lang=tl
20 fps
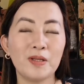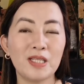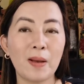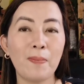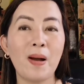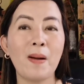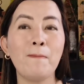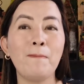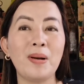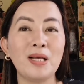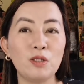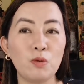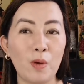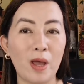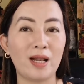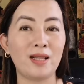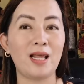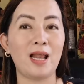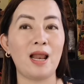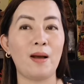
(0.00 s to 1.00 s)
sa
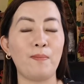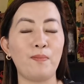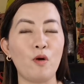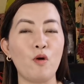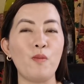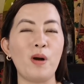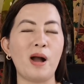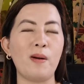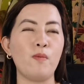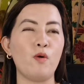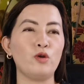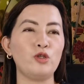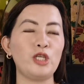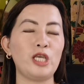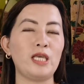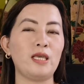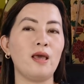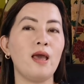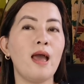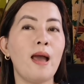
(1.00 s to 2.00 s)
pampaswerte lang po mga
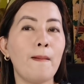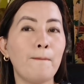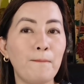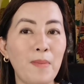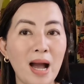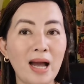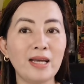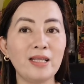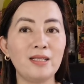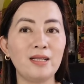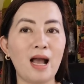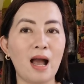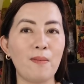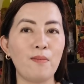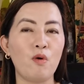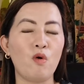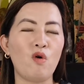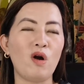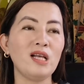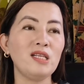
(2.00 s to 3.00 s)
bossing. Bakit
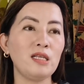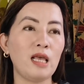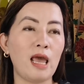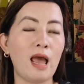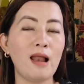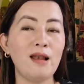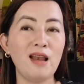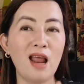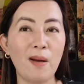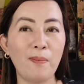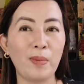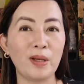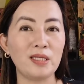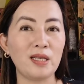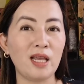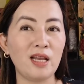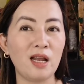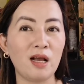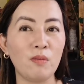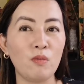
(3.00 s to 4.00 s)
kamo? Kasi ang
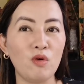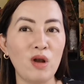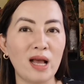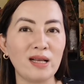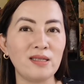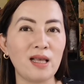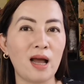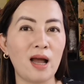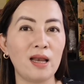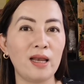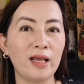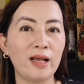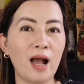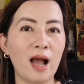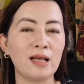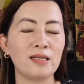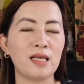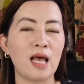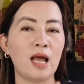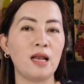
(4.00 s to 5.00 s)
lapis ay nagmula sa
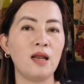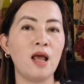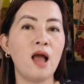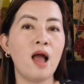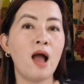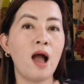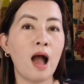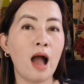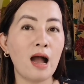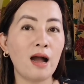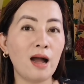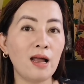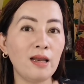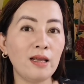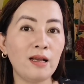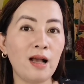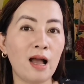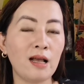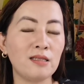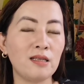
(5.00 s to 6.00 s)
kalikasan. Ang
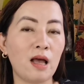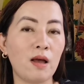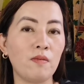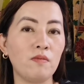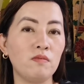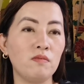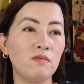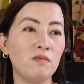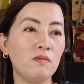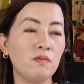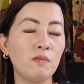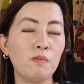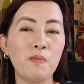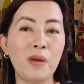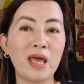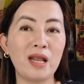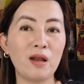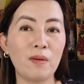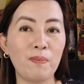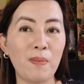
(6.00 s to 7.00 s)
kalikasan,
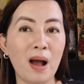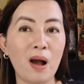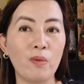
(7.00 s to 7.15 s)
Very